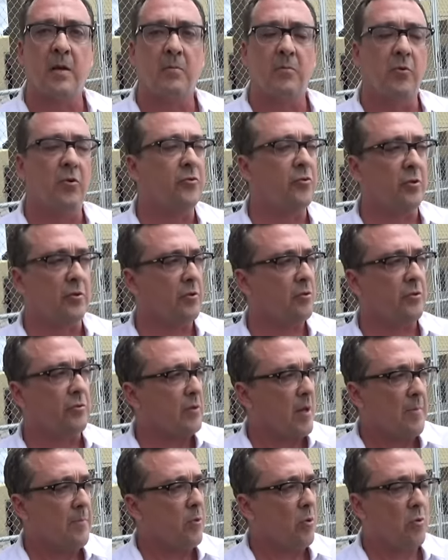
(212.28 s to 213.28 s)
Nosotros
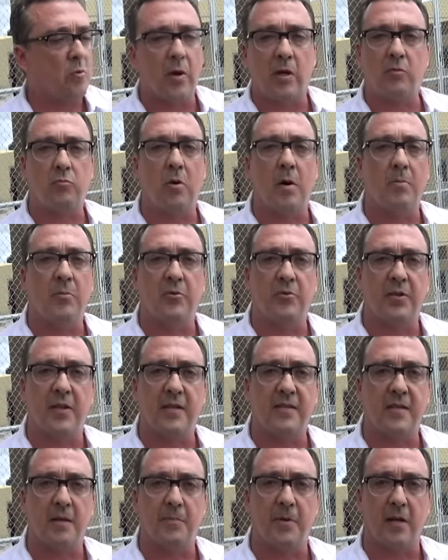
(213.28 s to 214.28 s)
tampoco actuamos
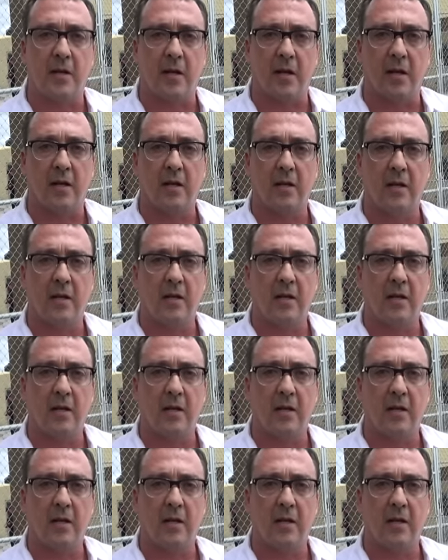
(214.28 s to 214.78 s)
de esa manera.